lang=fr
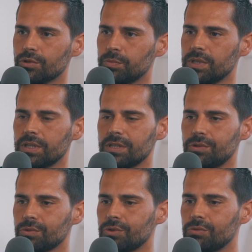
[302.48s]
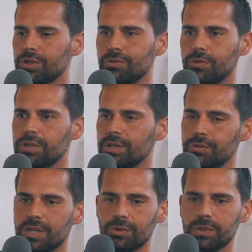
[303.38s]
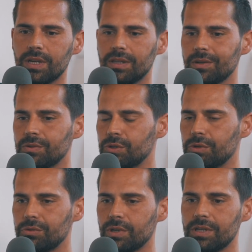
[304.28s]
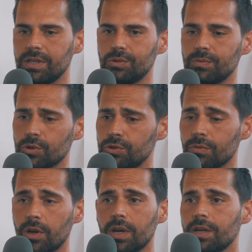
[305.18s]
se pose des questions, que ce soit sur le statut de sa société, que ce soit sur des, subventions,